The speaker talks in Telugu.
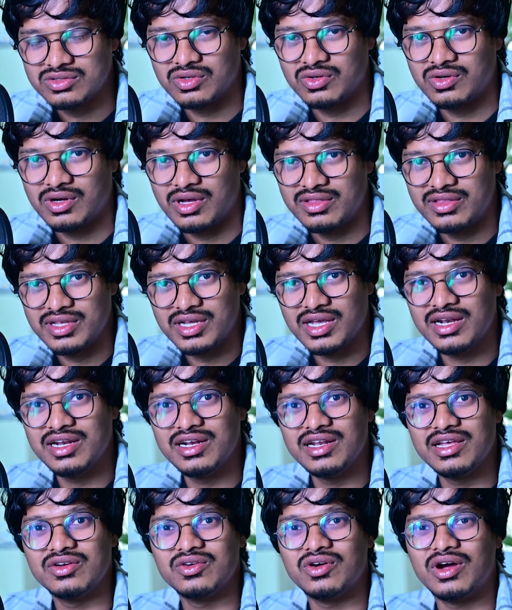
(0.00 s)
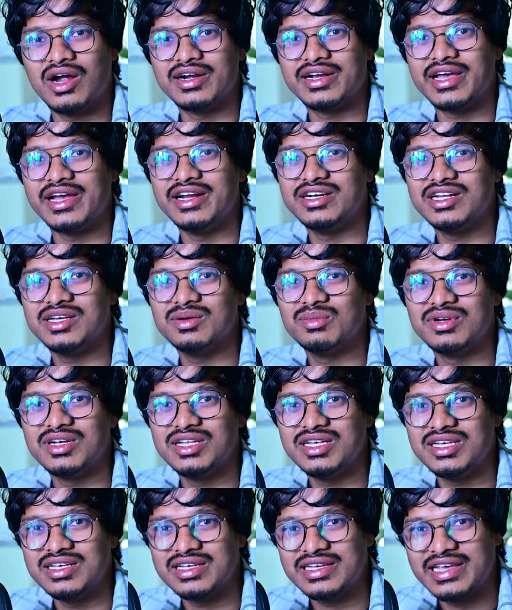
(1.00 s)
సో అందుకని నేను ఆ టైం
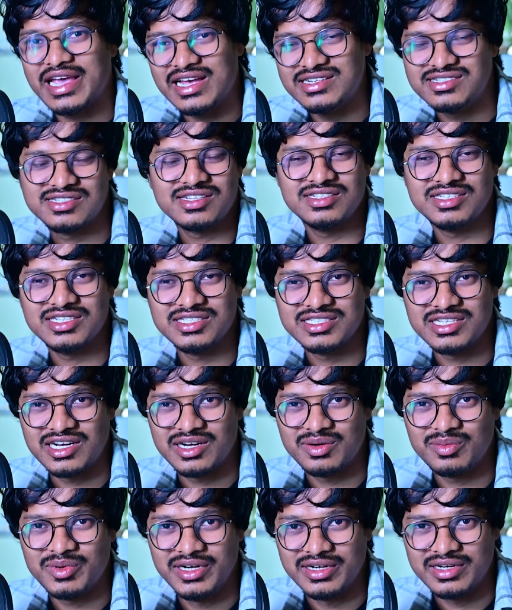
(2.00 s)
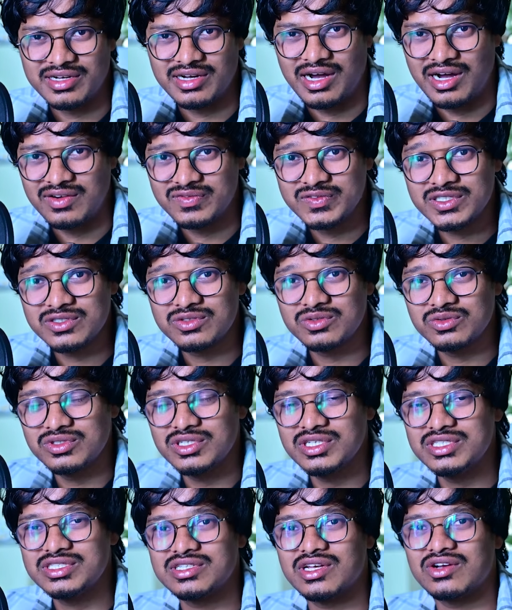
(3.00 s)
టేబుల్ని క్యాన్సిల్ చేశాను అనమాట ఆఫ్టర్
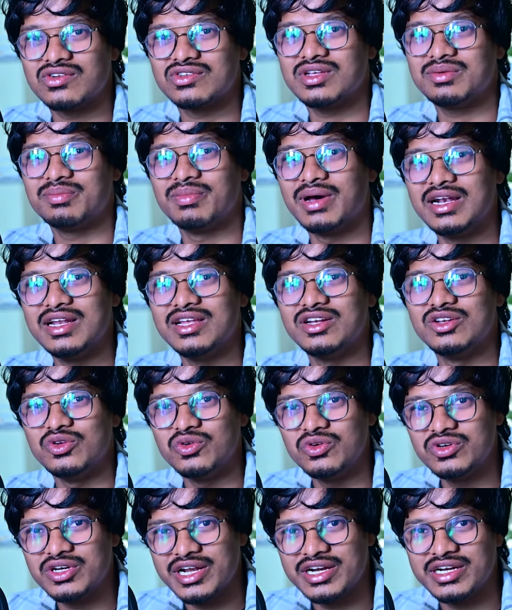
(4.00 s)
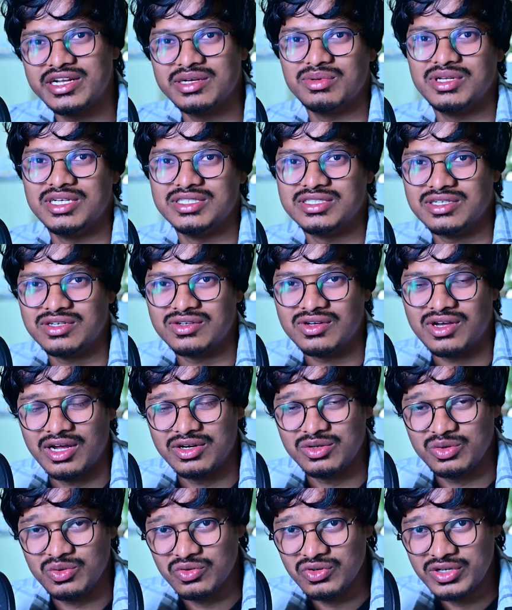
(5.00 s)
టూ డేస్ తర్వాత మళ్ళీ న్యూ టైం టేబుల్ వేసాను
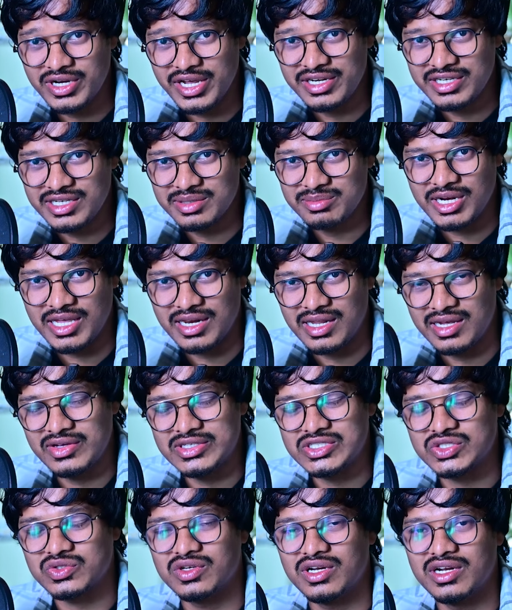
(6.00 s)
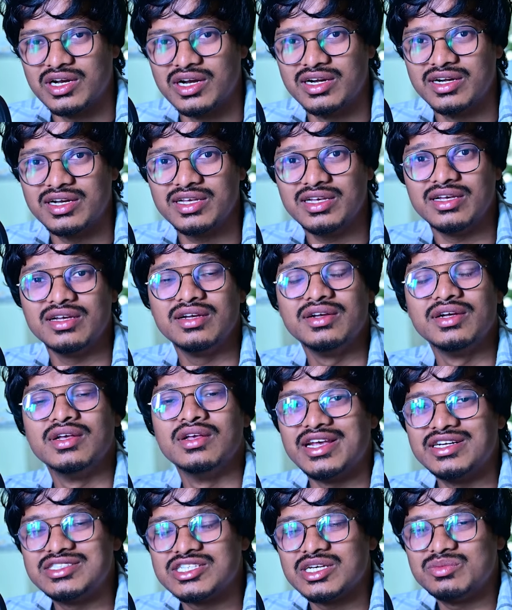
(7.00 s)
ఆ న్యూ టైం టేబుల్ ఎలా వేసుకున్నానంటే
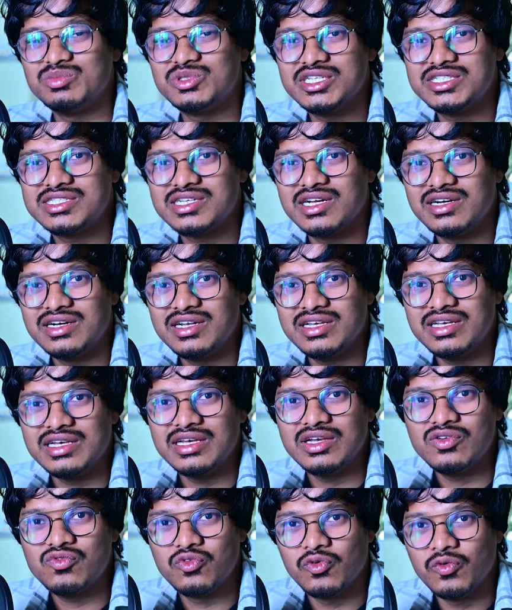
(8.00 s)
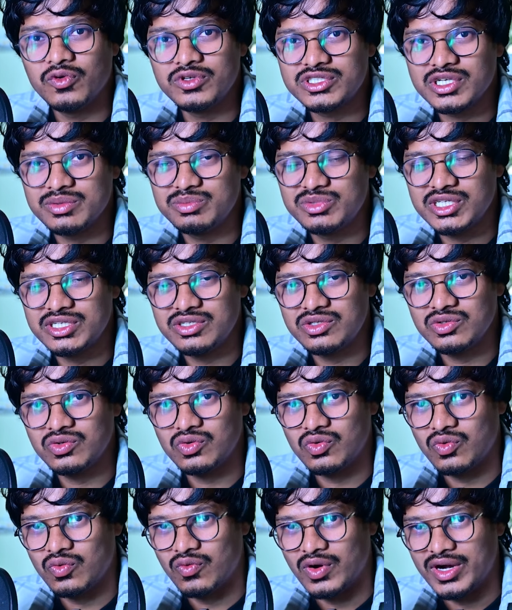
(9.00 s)
ఎయిట్ సబ్జెక్ట్స్ అంటే ఫోర్
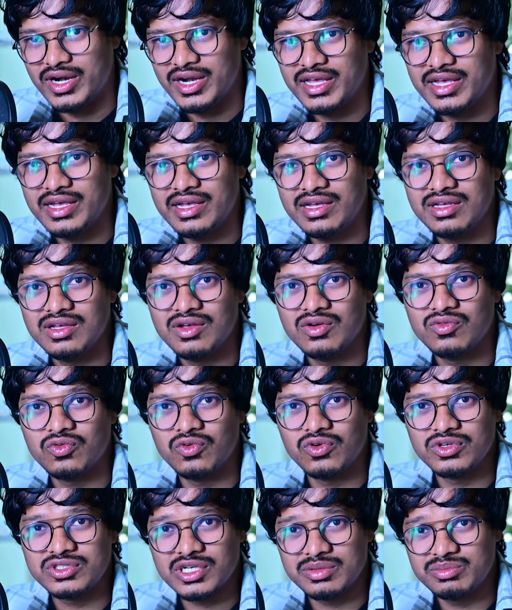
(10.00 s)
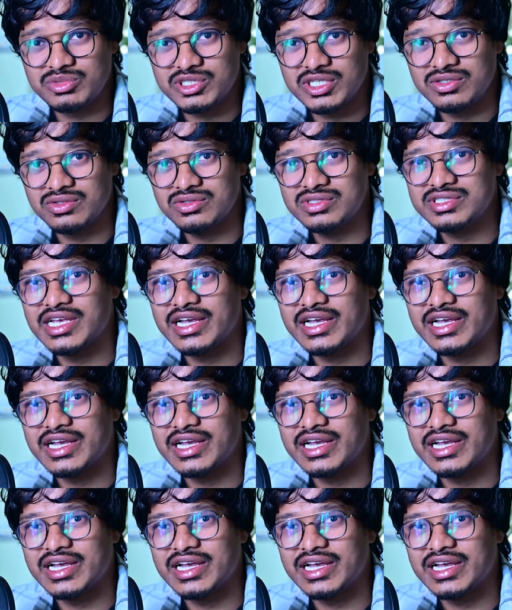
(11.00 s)
సబ్జెక్టు వన్ డే ఫోర్ సబ్జెక్టు